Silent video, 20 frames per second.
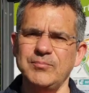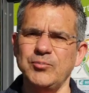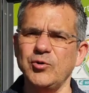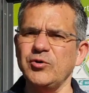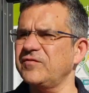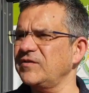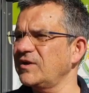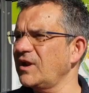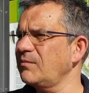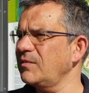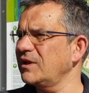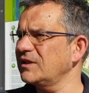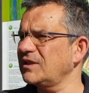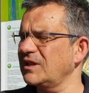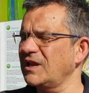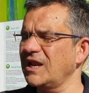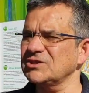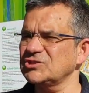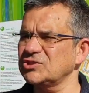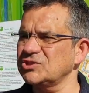e poi
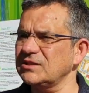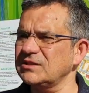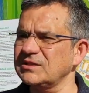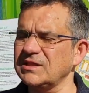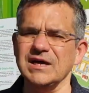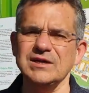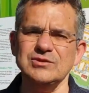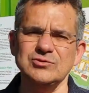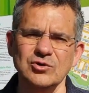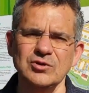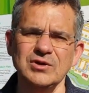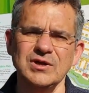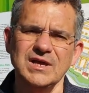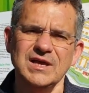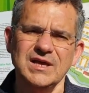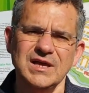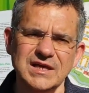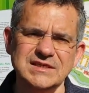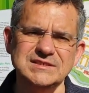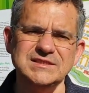finalmente l'ha
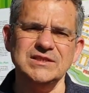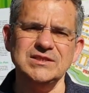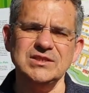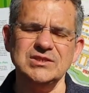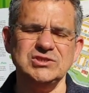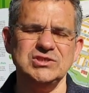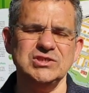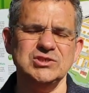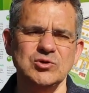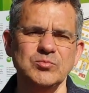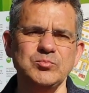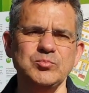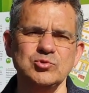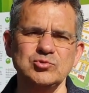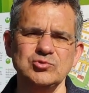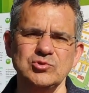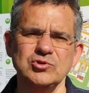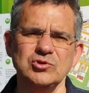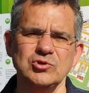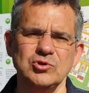accettato e si è deciso
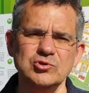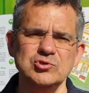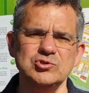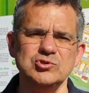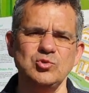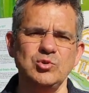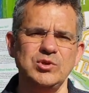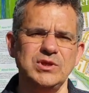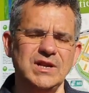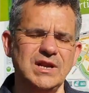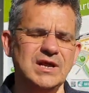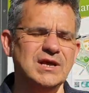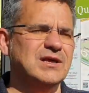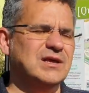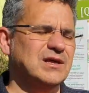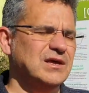appunto di costruire